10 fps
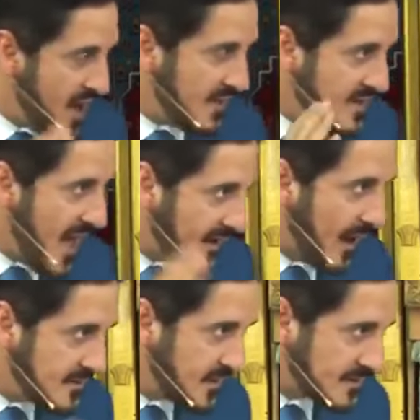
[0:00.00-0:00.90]
وإياك
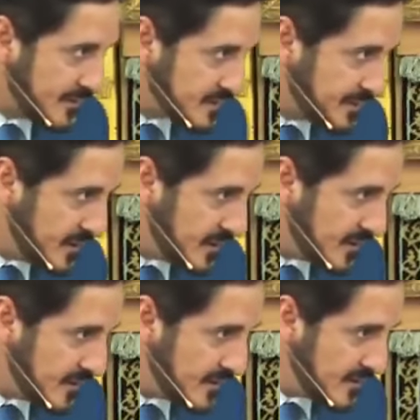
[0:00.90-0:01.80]
أن ترتبط به
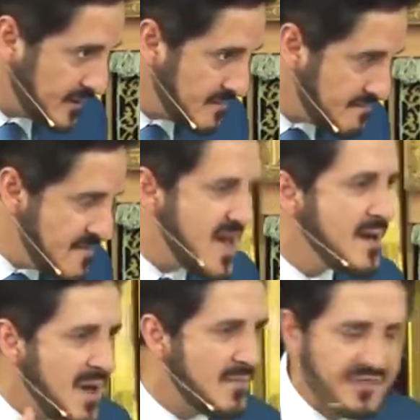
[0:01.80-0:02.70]

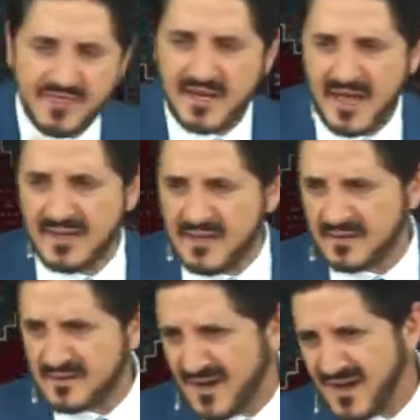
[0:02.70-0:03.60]
مهما مثل
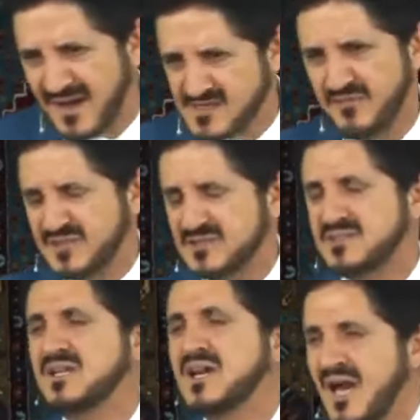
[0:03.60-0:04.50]
عليك آه خاصة فترة
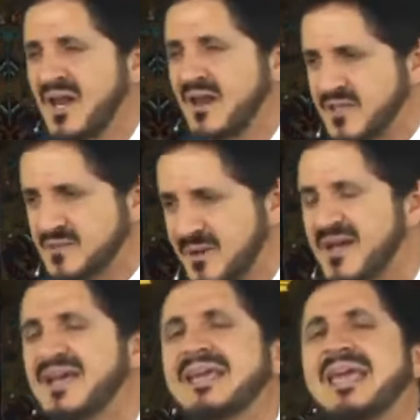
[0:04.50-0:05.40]
إيه
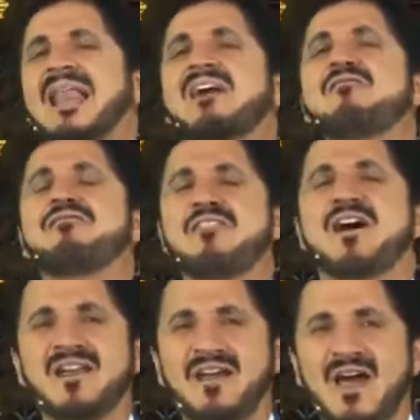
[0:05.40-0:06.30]
الخطبة كلام
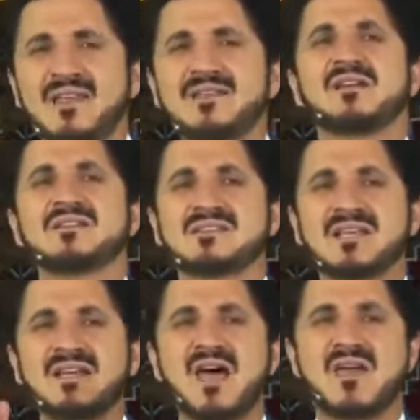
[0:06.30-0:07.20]
فارغ
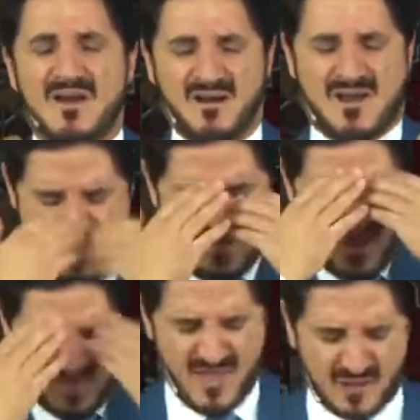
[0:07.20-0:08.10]
النرجسي لا يرى
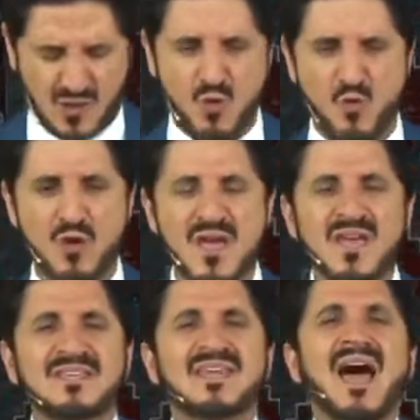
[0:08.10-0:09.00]
إلا ذاته
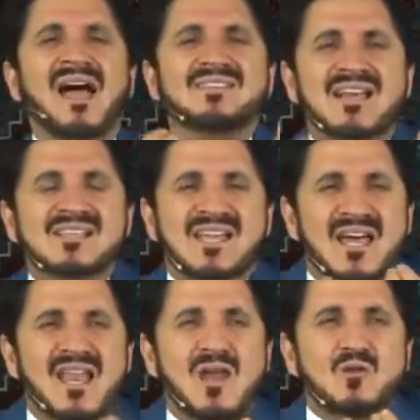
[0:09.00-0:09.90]
يعجز
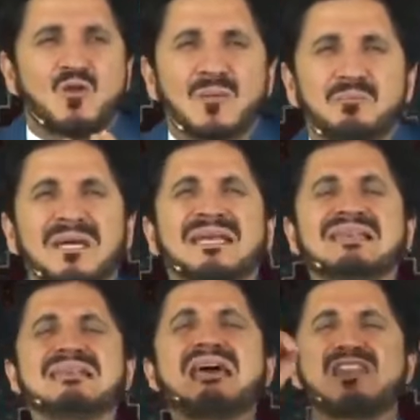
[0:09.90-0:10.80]
عن أن يحب
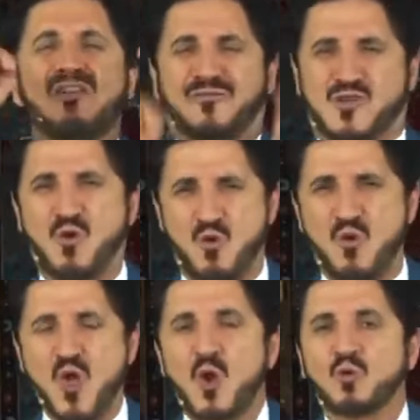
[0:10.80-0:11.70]
إلا
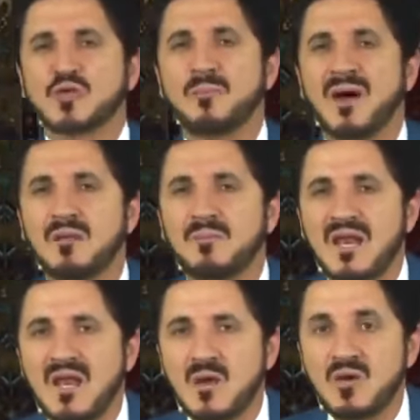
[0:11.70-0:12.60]
نفسه وطبعا من
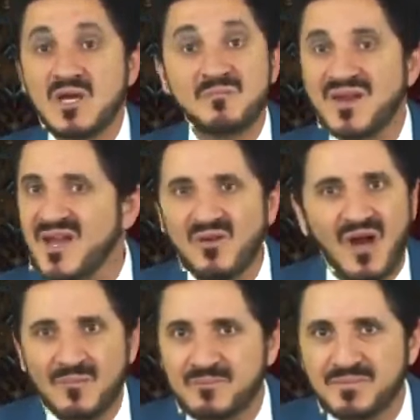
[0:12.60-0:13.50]
لا يحب لا
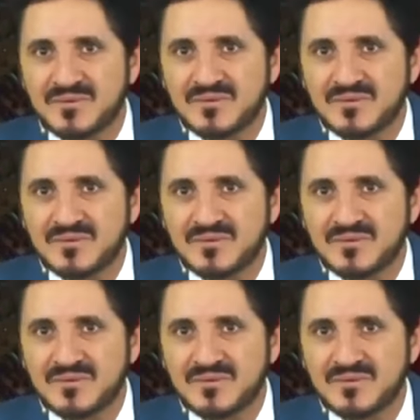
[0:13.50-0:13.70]
يحب